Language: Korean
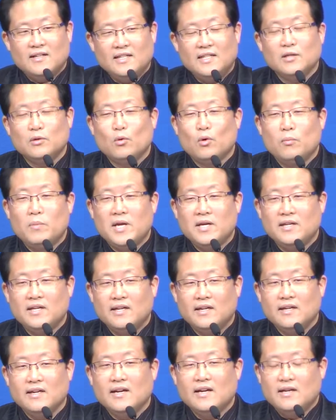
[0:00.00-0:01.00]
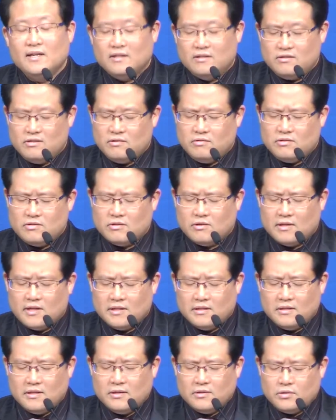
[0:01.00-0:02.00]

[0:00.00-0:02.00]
이 고백이 진정한